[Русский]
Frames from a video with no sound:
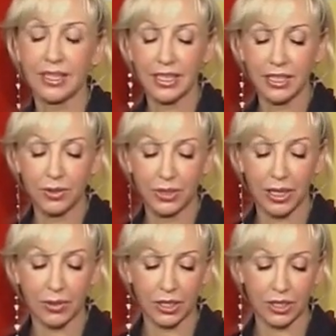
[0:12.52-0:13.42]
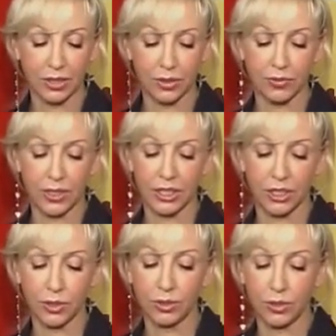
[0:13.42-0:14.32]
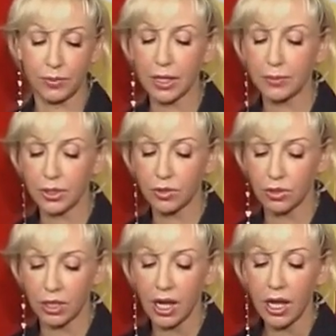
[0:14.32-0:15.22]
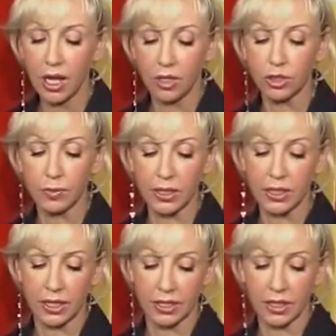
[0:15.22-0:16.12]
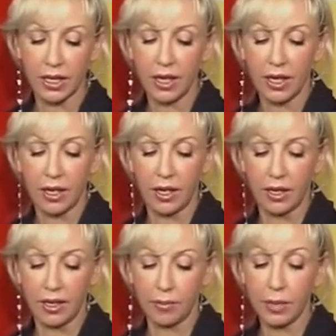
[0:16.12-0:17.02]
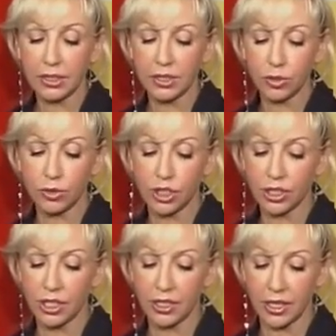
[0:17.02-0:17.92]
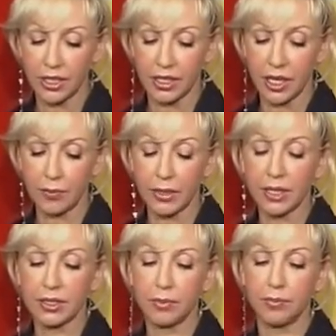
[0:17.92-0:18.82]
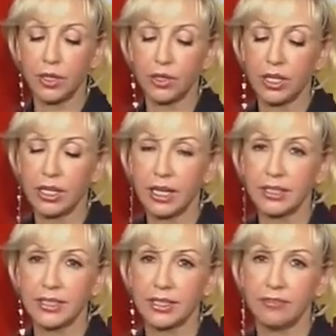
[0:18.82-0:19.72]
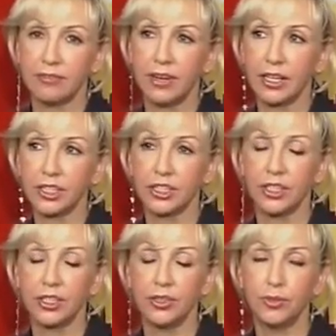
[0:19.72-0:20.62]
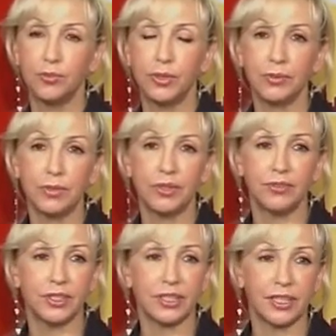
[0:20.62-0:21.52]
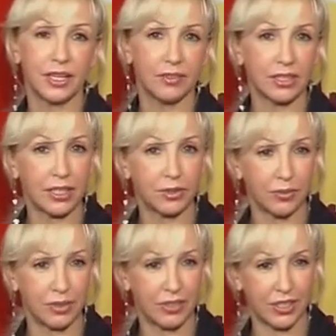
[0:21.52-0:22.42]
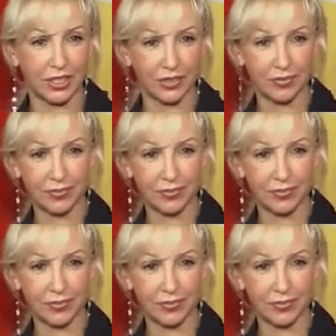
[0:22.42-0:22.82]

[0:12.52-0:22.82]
дорогие друзья, у нашей, в нашей студии парапсихолог, космоэнергет, а, мастер-учитель рейки, оператор биолокации, ваш любимый Виктан. Виктан, добрый вечер.